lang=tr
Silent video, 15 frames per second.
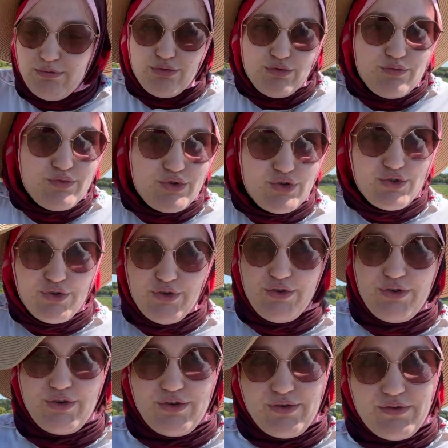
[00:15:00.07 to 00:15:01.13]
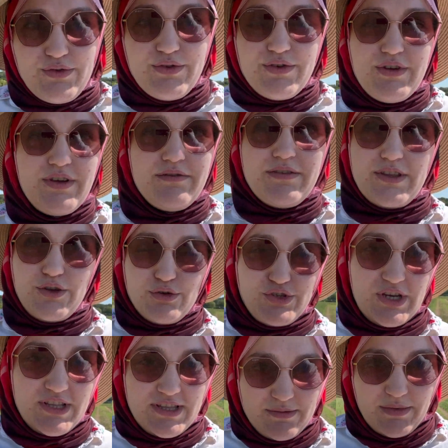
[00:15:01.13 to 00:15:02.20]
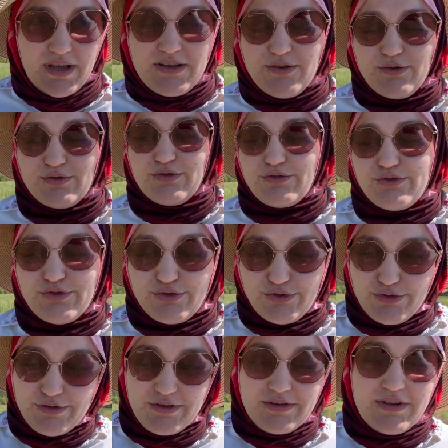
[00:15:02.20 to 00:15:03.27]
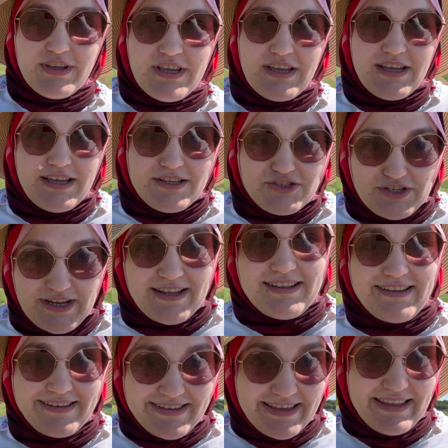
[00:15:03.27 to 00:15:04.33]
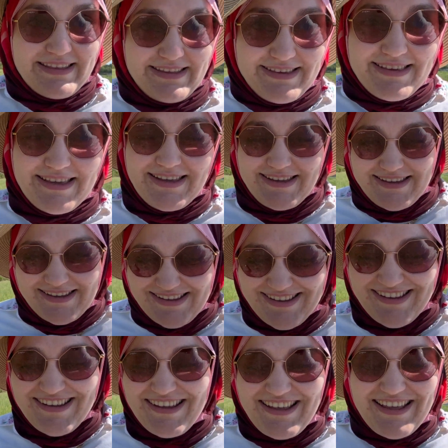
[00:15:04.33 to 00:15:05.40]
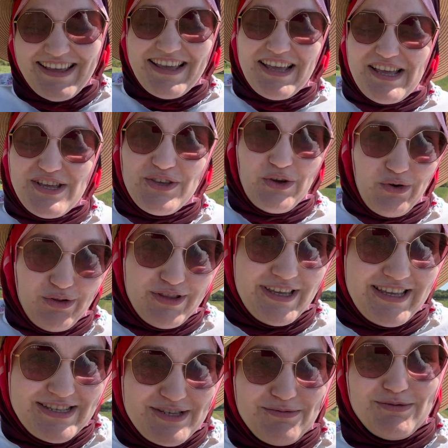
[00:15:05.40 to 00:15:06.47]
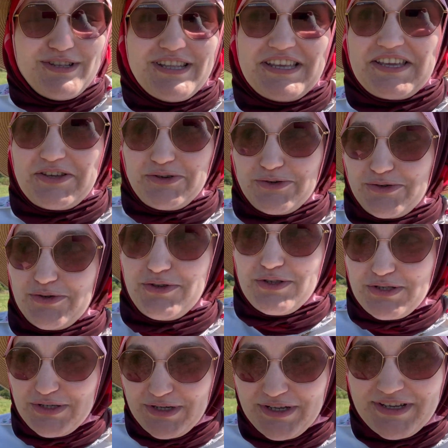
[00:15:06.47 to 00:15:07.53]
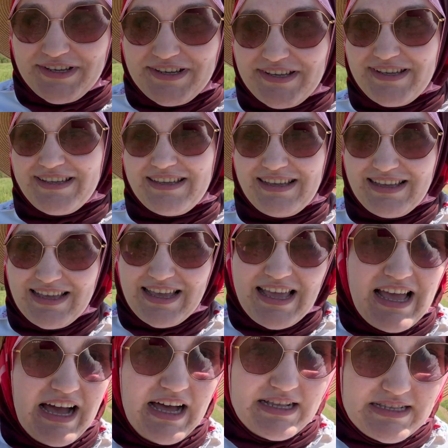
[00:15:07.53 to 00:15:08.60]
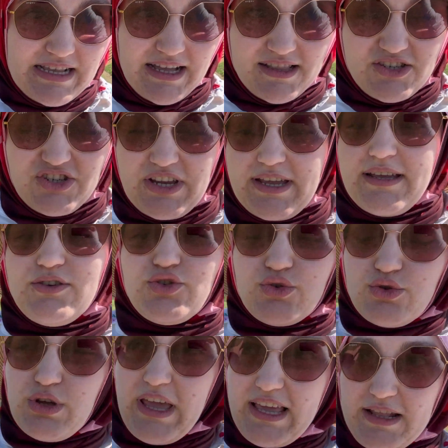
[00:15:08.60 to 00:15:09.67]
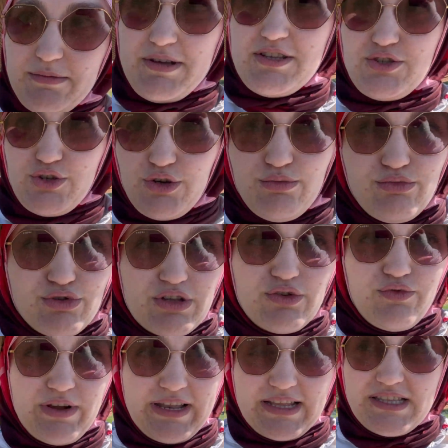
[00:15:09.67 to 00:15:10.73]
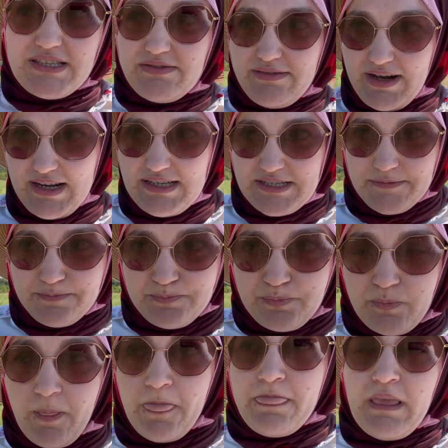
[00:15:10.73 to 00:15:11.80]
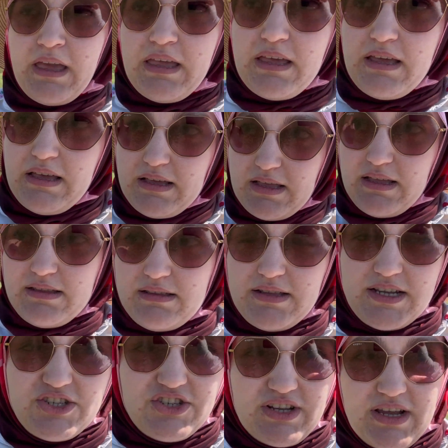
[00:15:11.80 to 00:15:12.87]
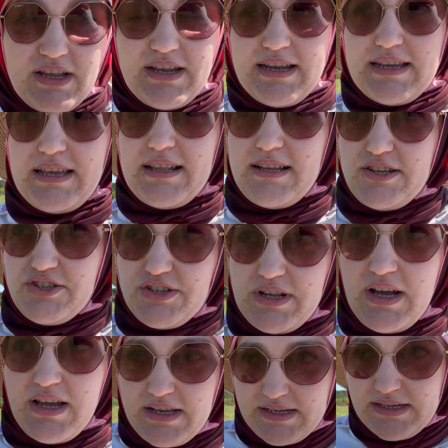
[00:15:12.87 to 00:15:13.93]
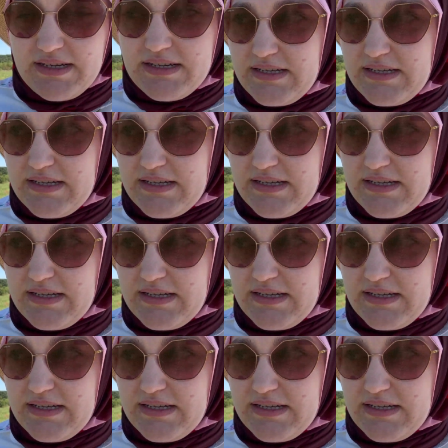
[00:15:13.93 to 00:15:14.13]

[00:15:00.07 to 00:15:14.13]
bulmuştuk. Video çektiğim yer. Orada oturduk. Çilekleri yedik. Yoldayız şimdi de yiyoruz. Az kaldı şeye. Şunu eklemek istiyorum. Burada tuvalet var. Kadınlar için ayrı, erkekler için ayrı.